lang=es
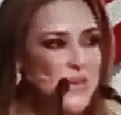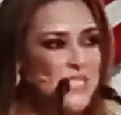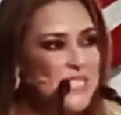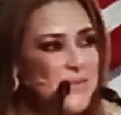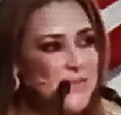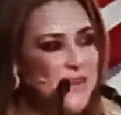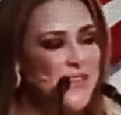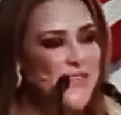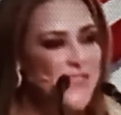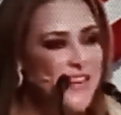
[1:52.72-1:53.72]
Viviana
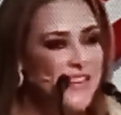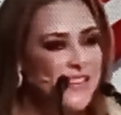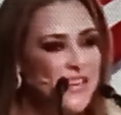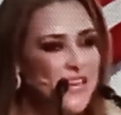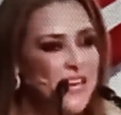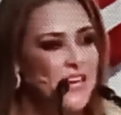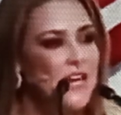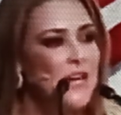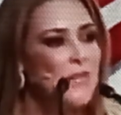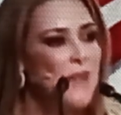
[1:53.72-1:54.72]
Belsazo,
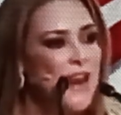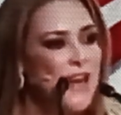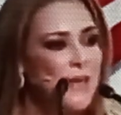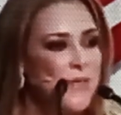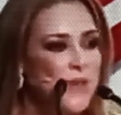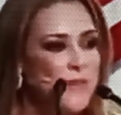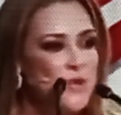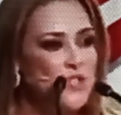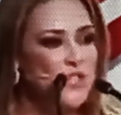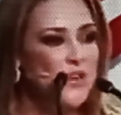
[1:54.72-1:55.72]
hija de Guido
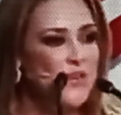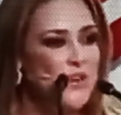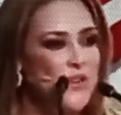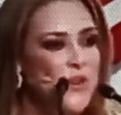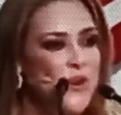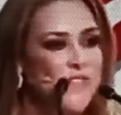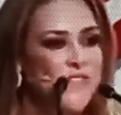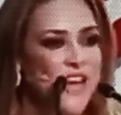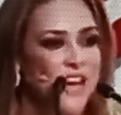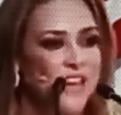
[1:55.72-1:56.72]
Belsazo,
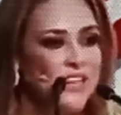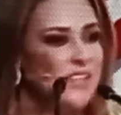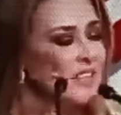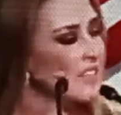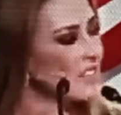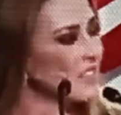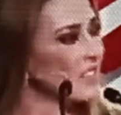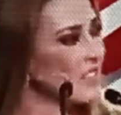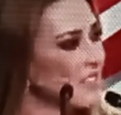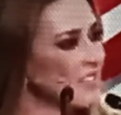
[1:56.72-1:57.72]
un funcionario
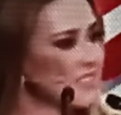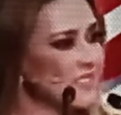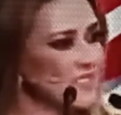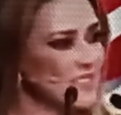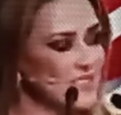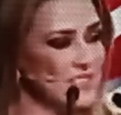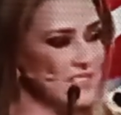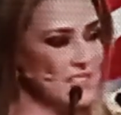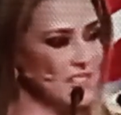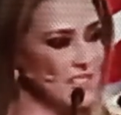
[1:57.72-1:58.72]
de la Secretaría de
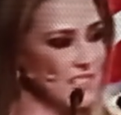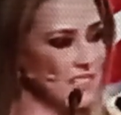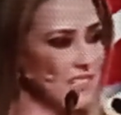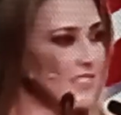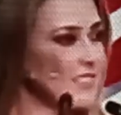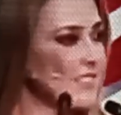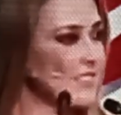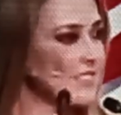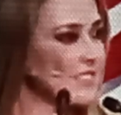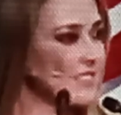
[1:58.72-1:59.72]
Salud de Vicente
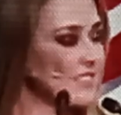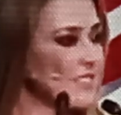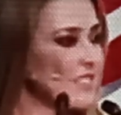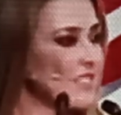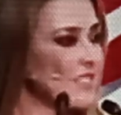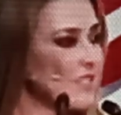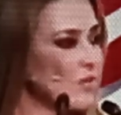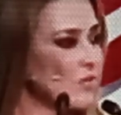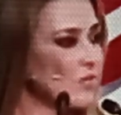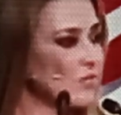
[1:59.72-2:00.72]
Fox, que
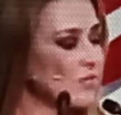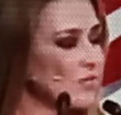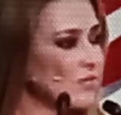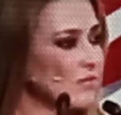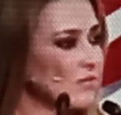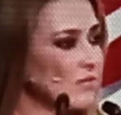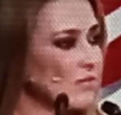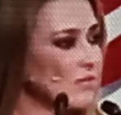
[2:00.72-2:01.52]
fue inhabilitado